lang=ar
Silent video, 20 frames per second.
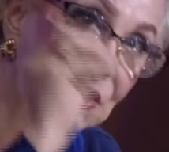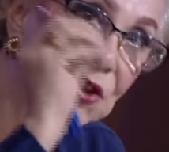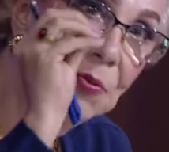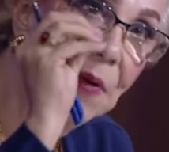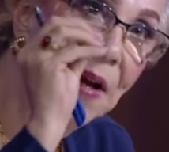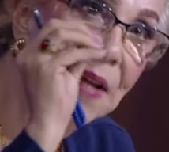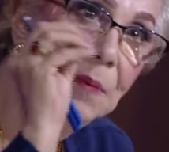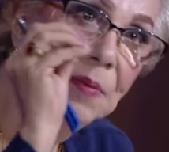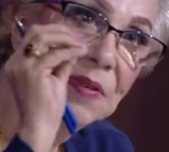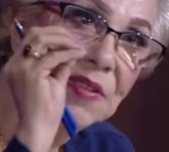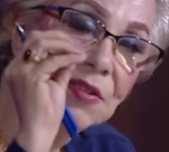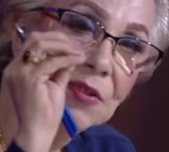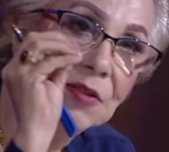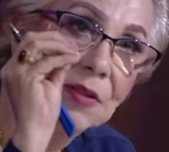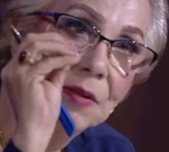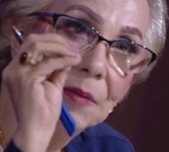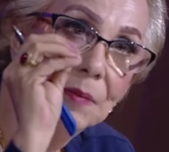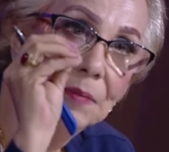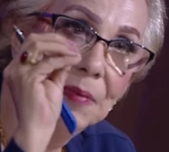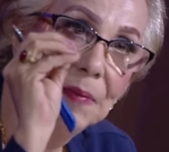شوي يعني...
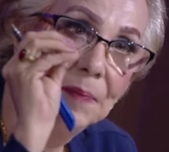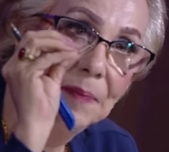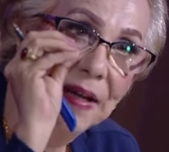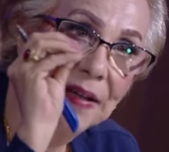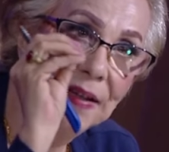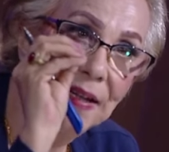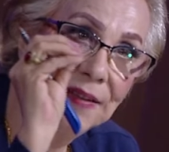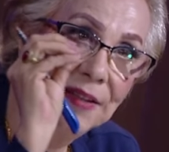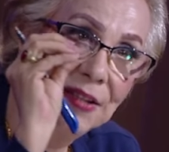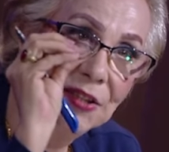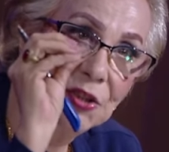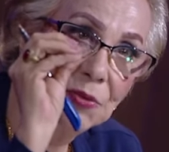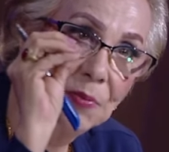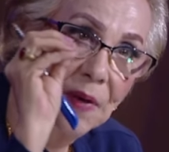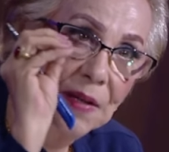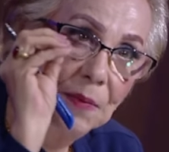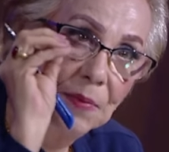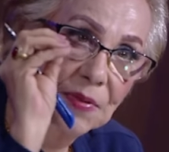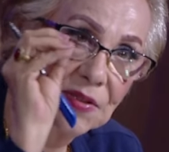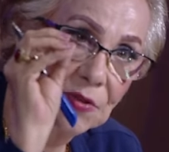بس... مريتي
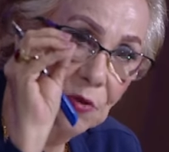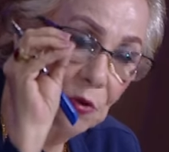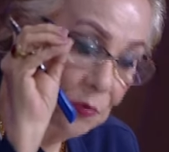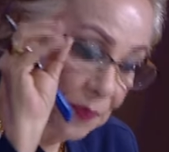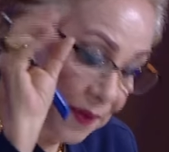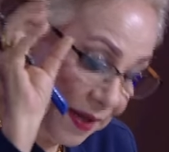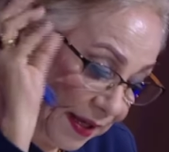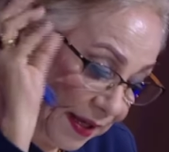شوي بصعوبة